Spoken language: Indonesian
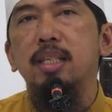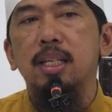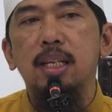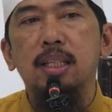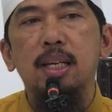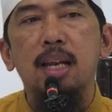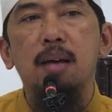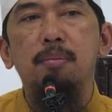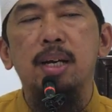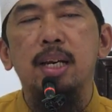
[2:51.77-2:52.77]

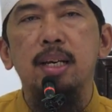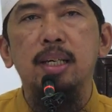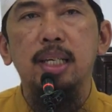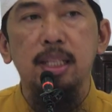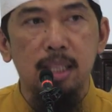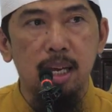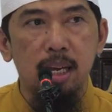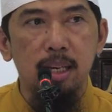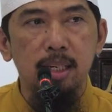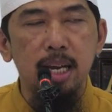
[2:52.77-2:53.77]
catatan amalan
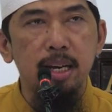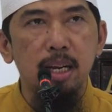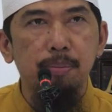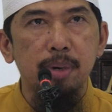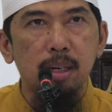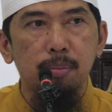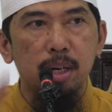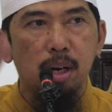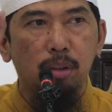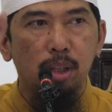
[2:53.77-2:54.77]
kita dihadapkan
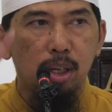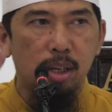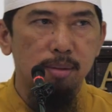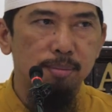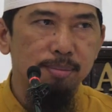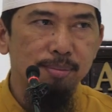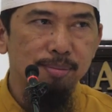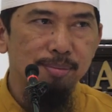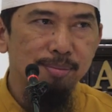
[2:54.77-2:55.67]
kepada Allah.